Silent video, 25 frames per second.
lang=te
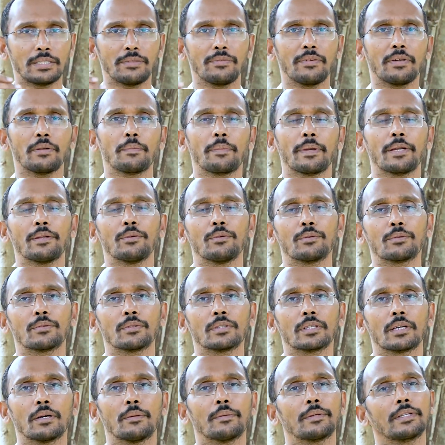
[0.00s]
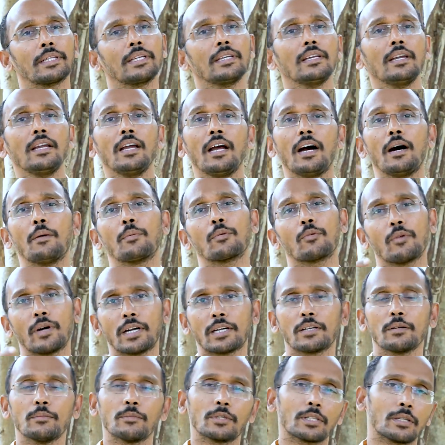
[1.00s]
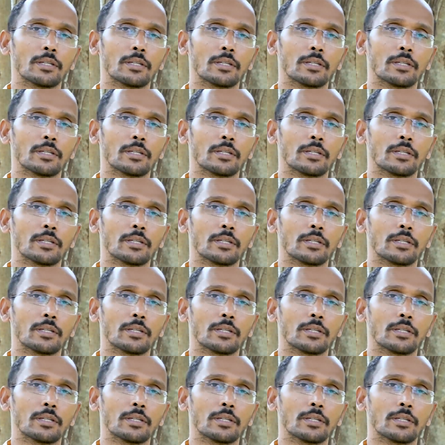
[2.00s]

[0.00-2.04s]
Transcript: సివియర్ పెయిన్ ఉంటుంది కాబట్టి అప్పుడు వాడడం